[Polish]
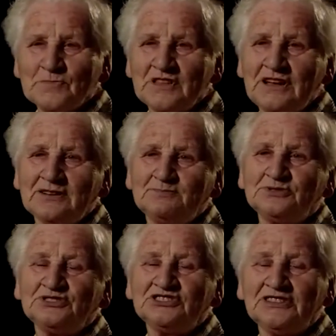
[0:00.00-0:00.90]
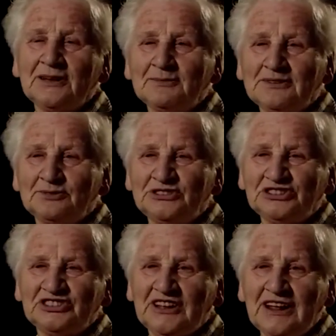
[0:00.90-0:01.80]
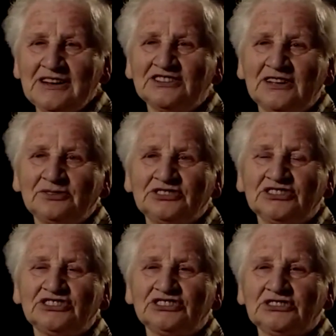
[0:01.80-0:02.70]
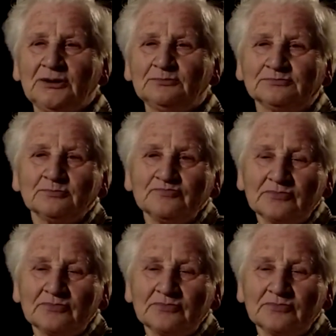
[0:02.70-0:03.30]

No ale później się tam ludzie starali zawsze gdzieś tam.